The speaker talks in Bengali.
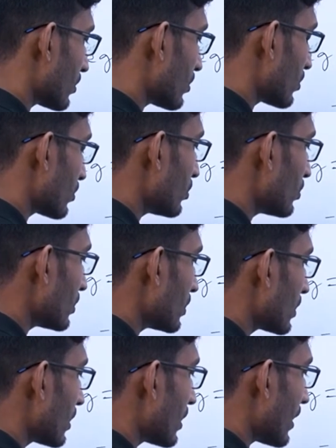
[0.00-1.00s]
গুণ
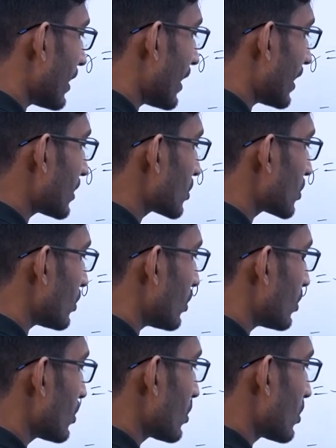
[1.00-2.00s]
একশো
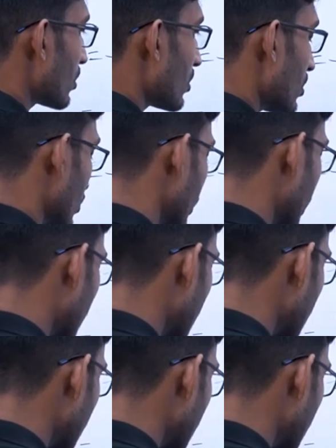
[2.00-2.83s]
তো এখানে